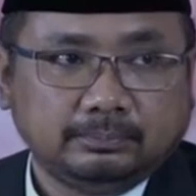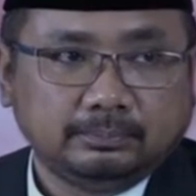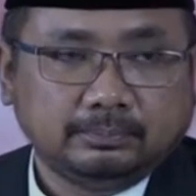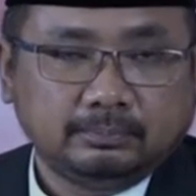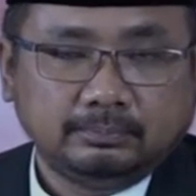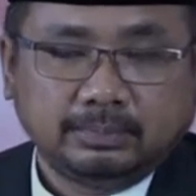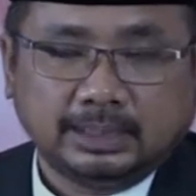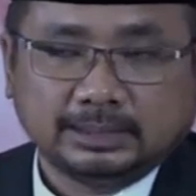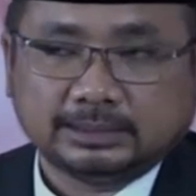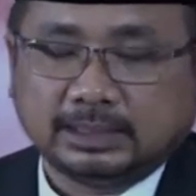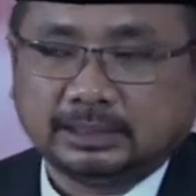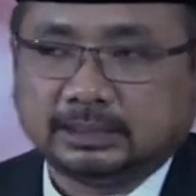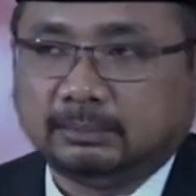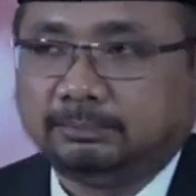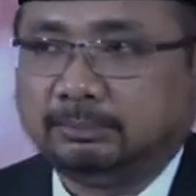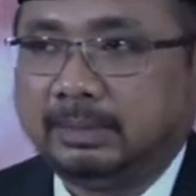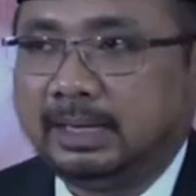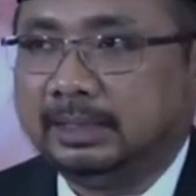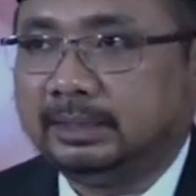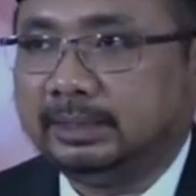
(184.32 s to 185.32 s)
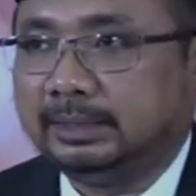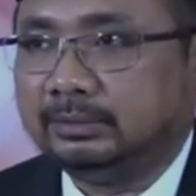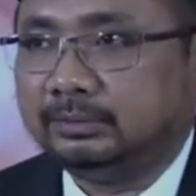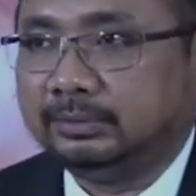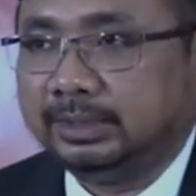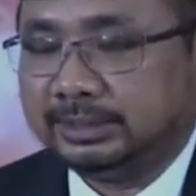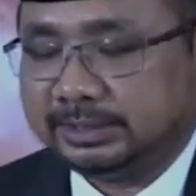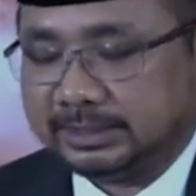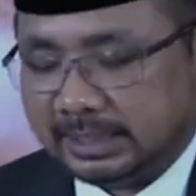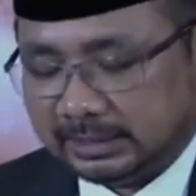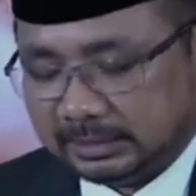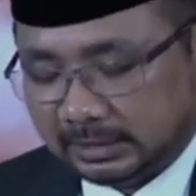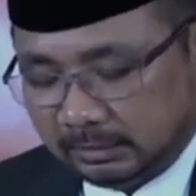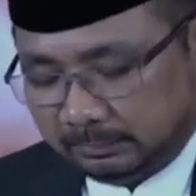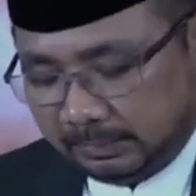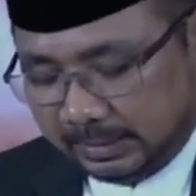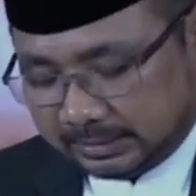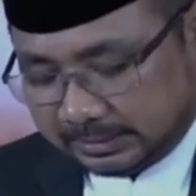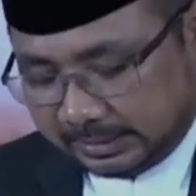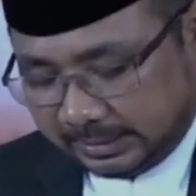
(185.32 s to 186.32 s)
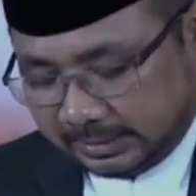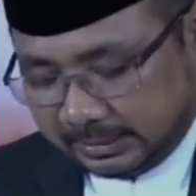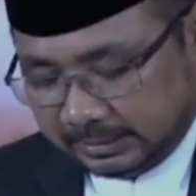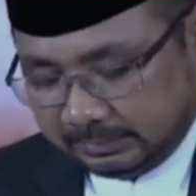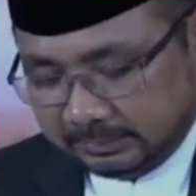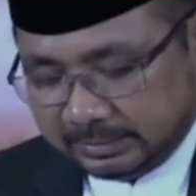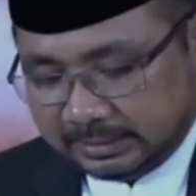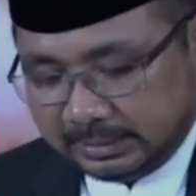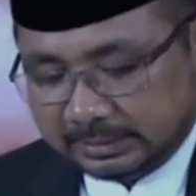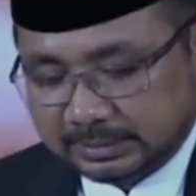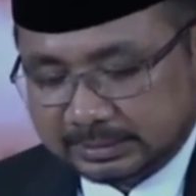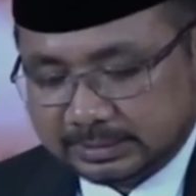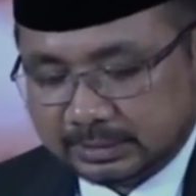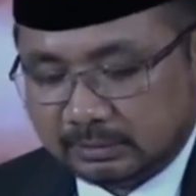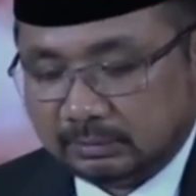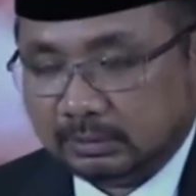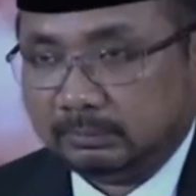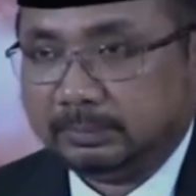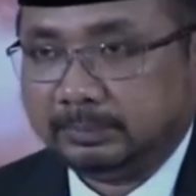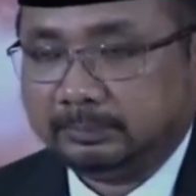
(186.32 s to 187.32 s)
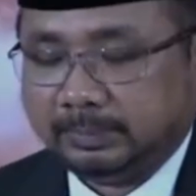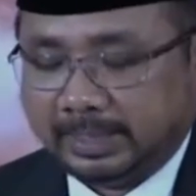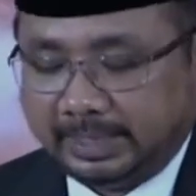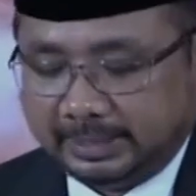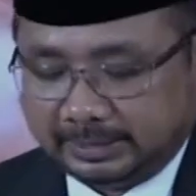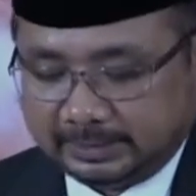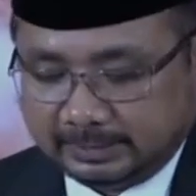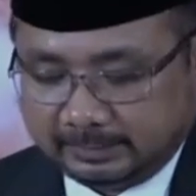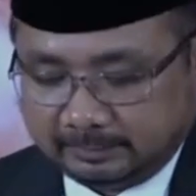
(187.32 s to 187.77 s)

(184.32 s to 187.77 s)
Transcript: masa depan Indonesia dan bangsa ini menjadi jauh lebih baik.